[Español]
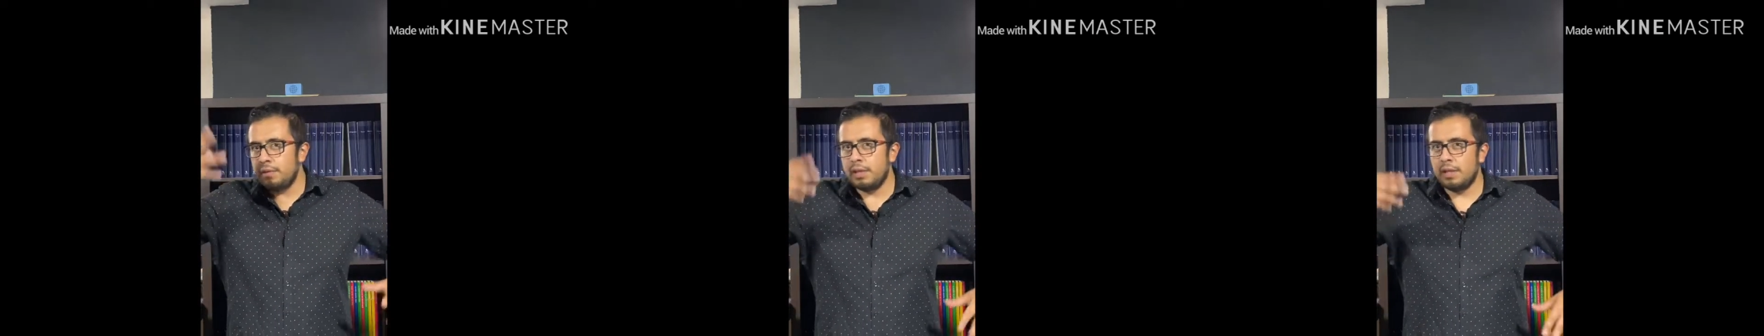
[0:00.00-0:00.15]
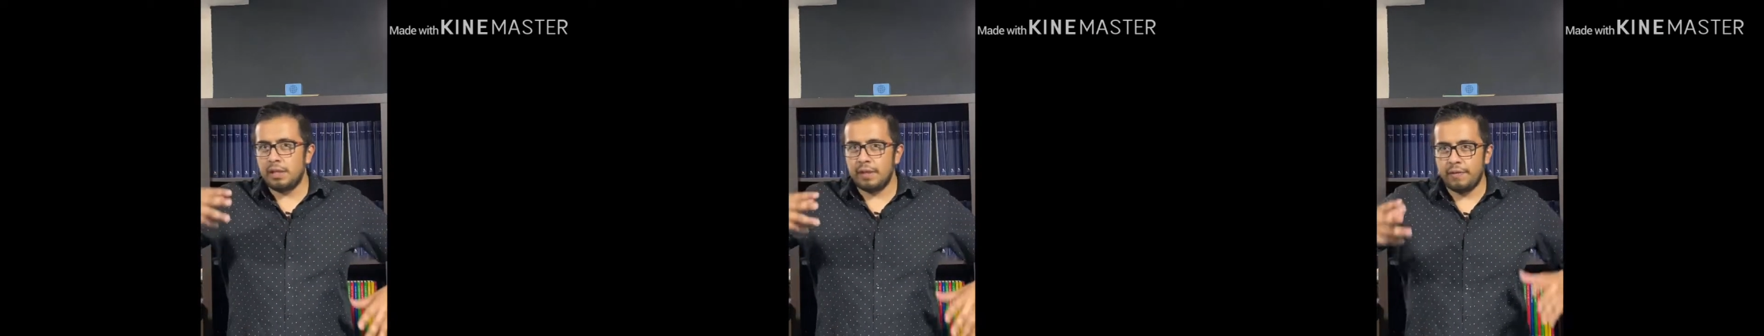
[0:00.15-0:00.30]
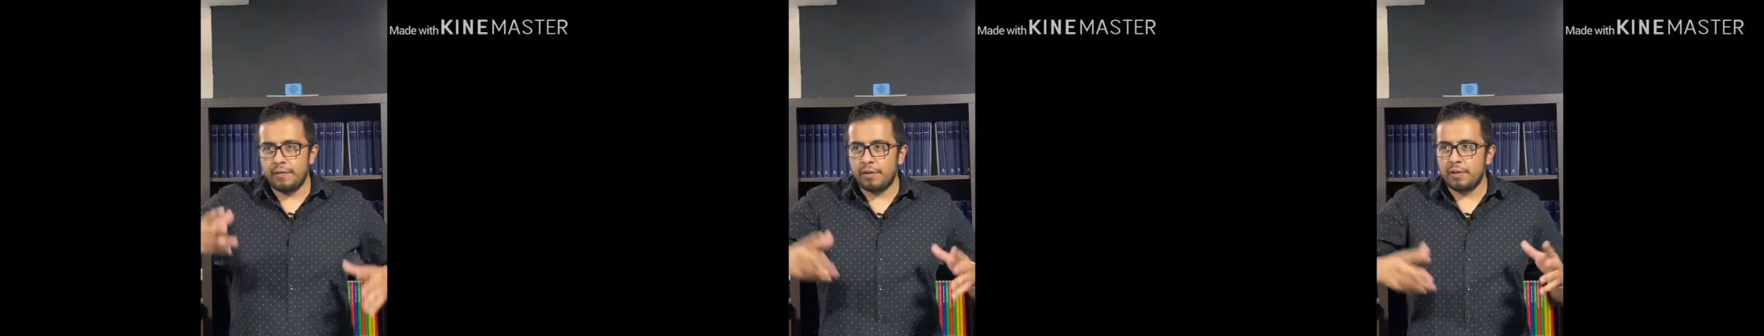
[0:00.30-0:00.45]

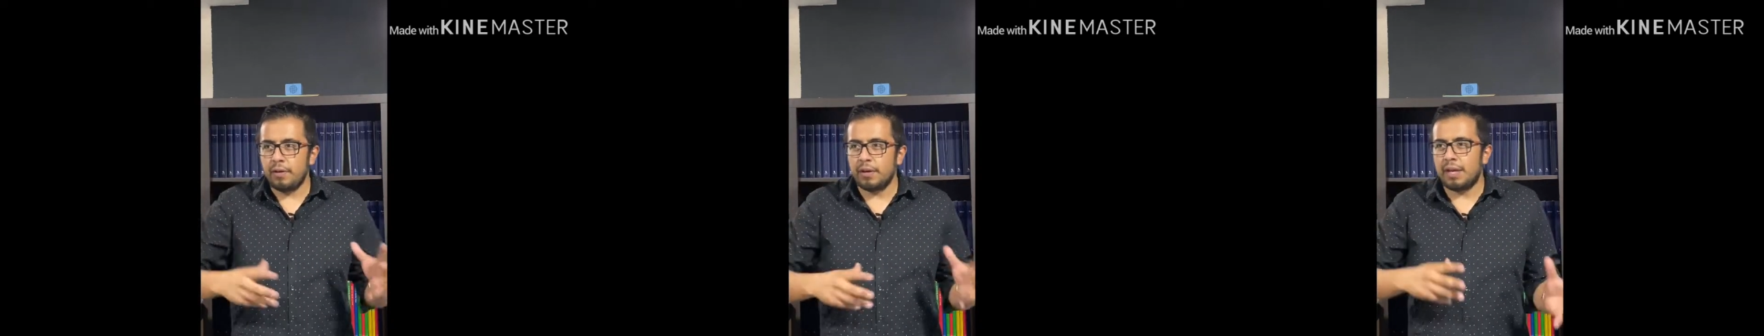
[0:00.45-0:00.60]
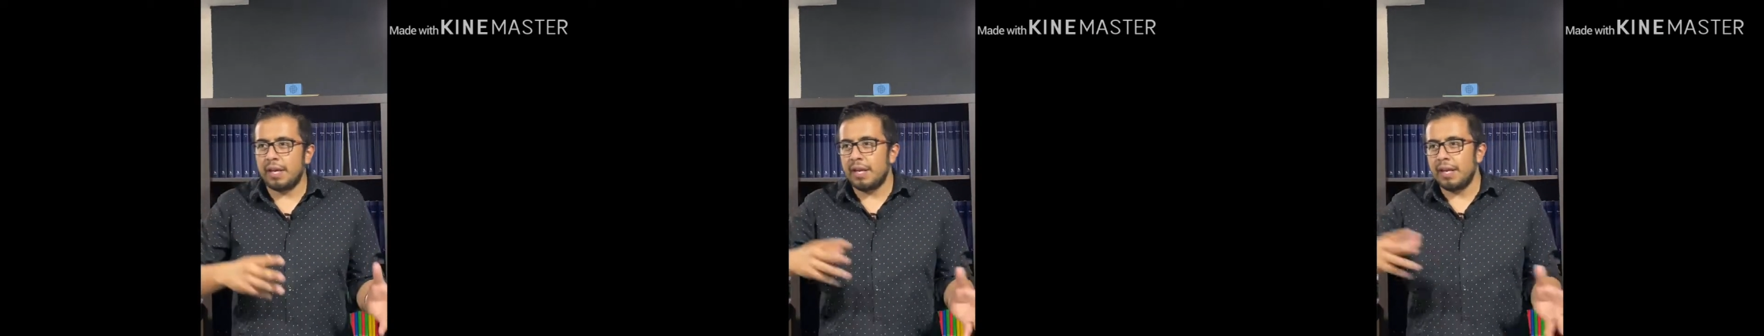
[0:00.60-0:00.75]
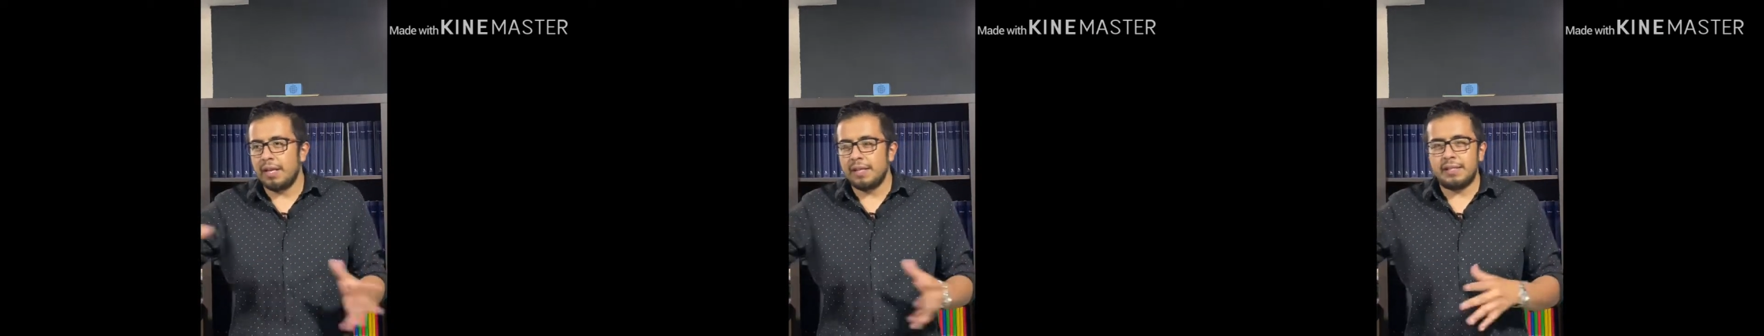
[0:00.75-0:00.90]
científico que
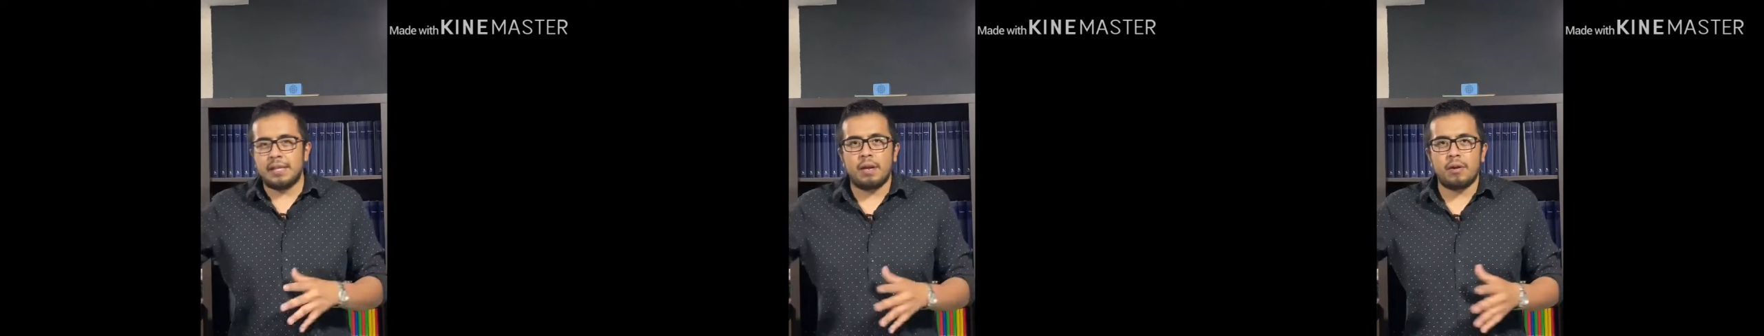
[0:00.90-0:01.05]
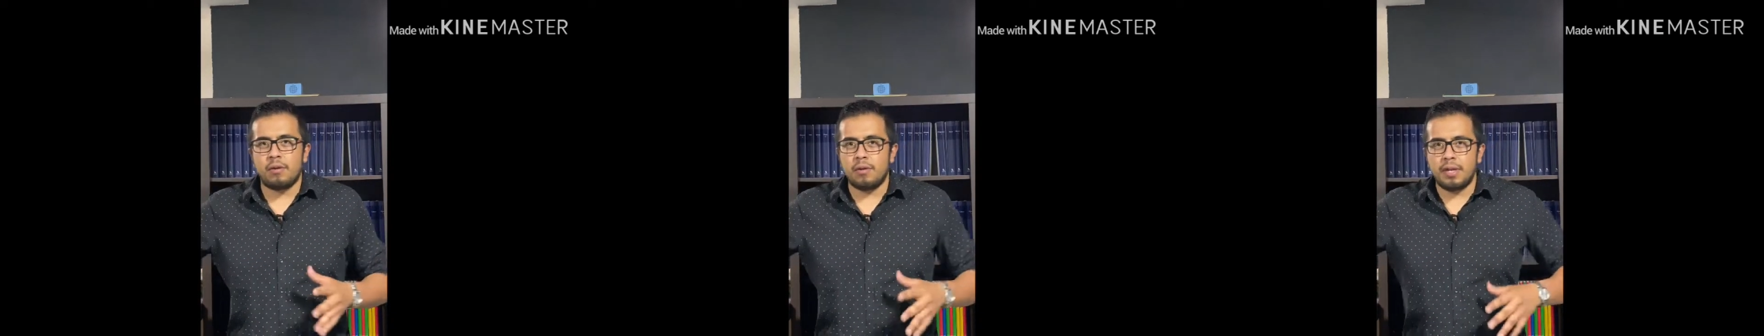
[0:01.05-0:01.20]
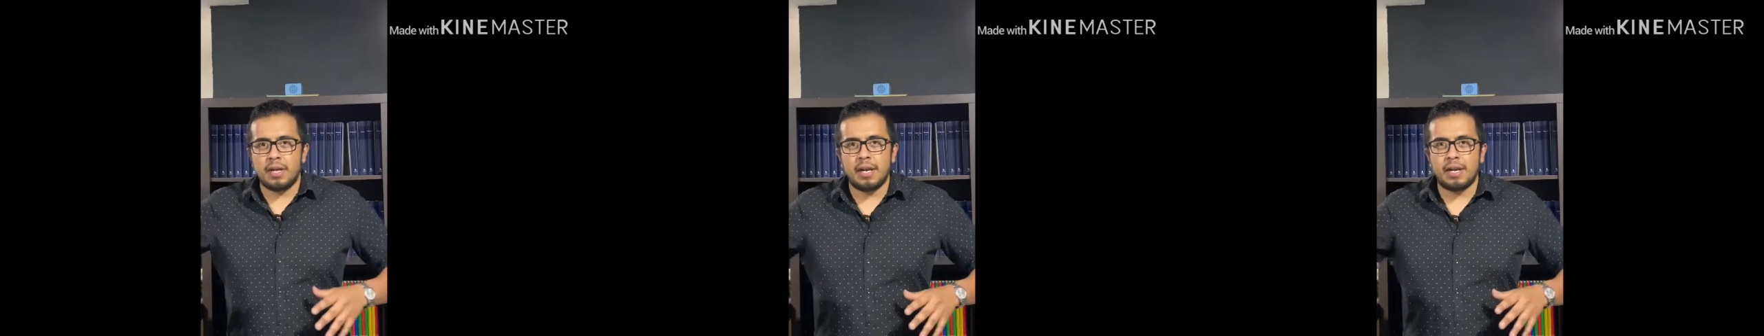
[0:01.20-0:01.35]
quiere
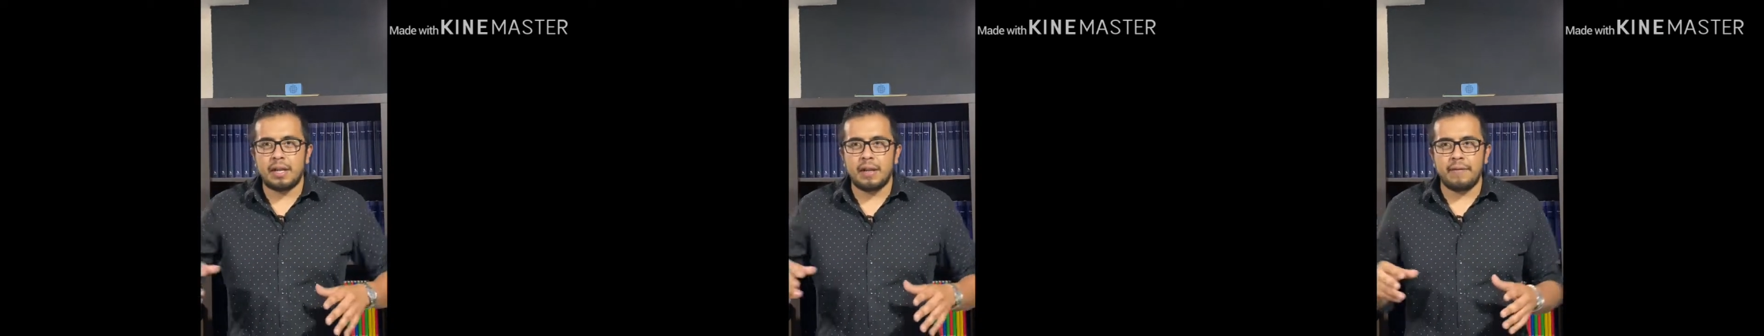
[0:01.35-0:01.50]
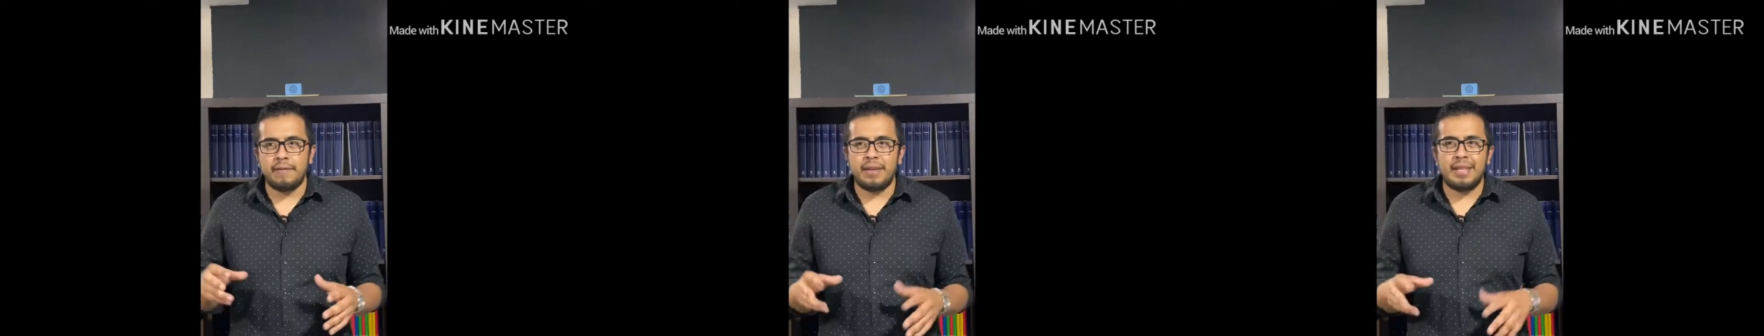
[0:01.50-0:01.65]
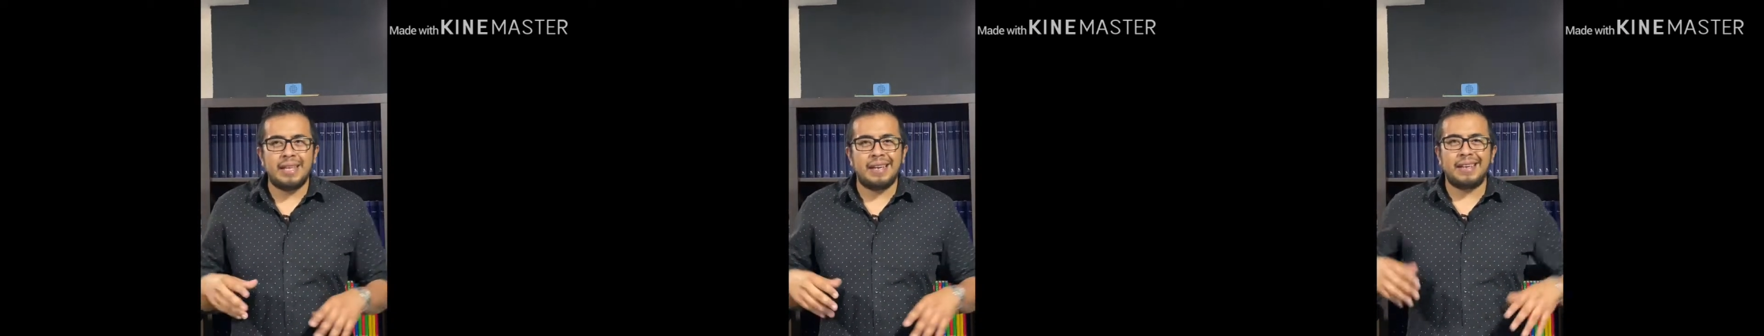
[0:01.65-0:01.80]
desarrollar la
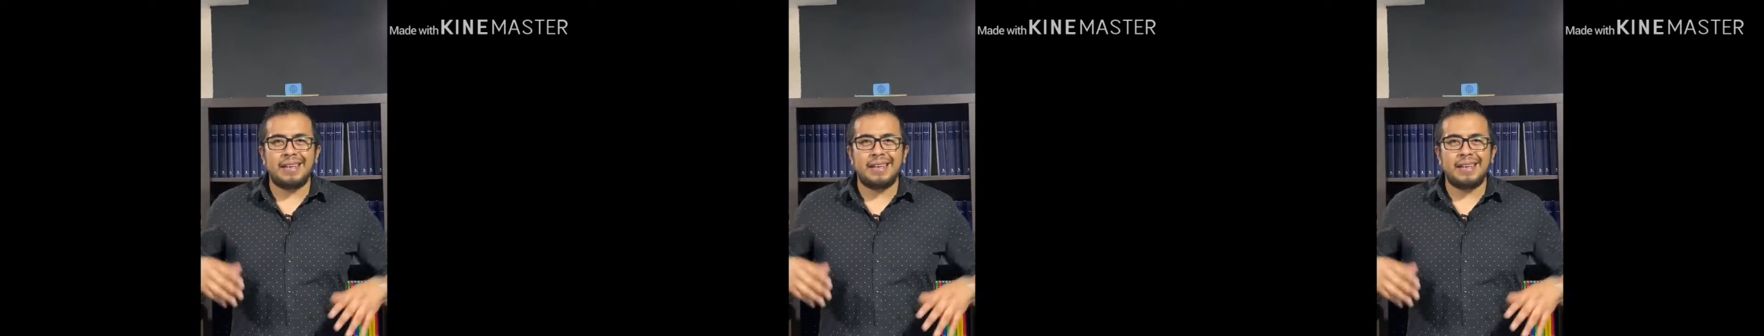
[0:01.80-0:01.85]
vida,